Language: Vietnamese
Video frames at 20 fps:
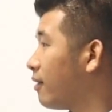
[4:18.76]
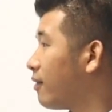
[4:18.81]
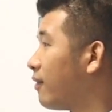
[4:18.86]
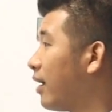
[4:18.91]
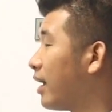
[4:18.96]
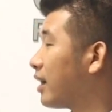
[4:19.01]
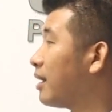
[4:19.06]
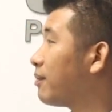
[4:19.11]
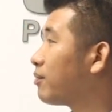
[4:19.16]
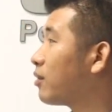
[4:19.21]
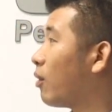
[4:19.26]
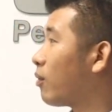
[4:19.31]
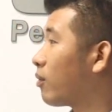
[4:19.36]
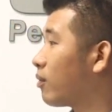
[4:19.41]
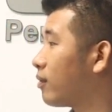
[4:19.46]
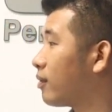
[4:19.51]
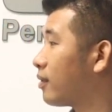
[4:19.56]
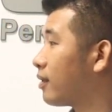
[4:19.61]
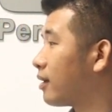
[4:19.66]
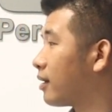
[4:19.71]
Và tiếp tục
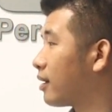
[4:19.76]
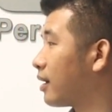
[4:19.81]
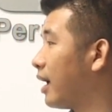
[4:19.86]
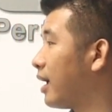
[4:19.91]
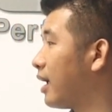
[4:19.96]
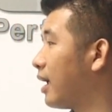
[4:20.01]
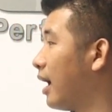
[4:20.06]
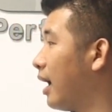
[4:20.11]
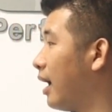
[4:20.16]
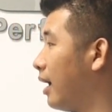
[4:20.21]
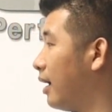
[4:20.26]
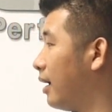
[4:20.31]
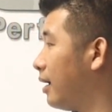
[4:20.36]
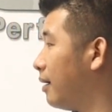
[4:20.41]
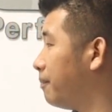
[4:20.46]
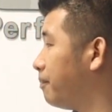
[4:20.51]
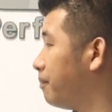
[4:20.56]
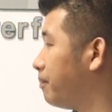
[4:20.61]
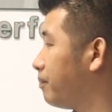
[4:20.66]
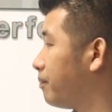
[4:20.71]
thì
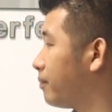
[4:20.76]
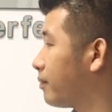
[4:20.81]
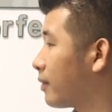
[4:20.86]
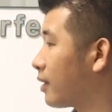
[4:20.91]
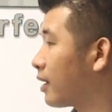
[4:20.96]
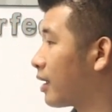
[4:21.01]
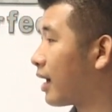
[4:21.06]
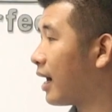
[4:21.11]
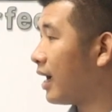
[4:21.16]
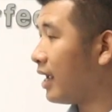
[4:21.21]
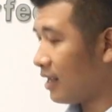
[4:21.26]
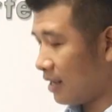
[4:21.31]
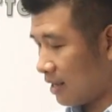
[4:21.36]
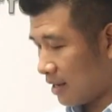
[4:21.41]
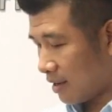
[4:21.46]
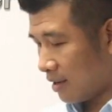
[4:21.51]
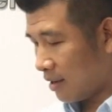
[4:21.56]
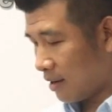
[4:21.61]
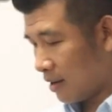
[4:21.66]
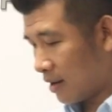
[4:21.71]
uh,
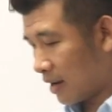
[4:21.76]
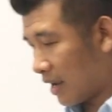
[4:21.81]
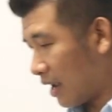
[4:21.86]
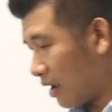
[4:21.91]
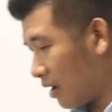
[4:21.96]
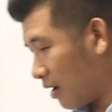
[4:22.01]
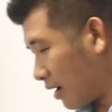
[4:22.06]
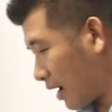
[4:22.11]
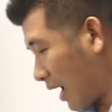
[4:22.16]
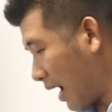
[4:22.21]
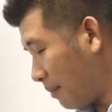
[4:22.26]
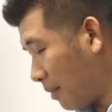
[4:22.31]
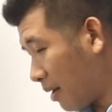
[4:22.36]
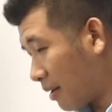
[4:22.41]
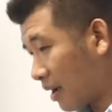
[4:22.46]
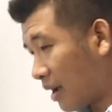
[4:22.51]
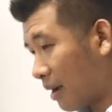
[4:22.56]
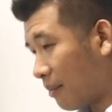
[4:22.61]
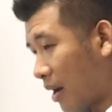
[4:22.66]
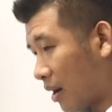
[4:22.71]
cái, cái cái cái mà
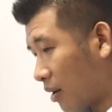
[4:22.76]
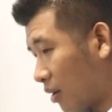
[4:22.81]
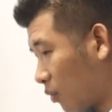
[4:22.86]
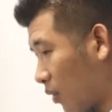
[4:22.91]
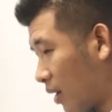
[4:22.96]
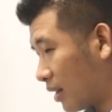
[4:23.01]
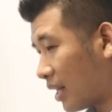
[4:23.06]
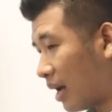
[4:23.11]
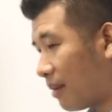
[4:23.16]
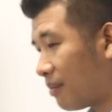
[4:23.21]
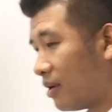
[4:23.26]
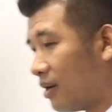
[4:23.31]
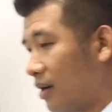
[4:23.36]
các bạn còn quan tâm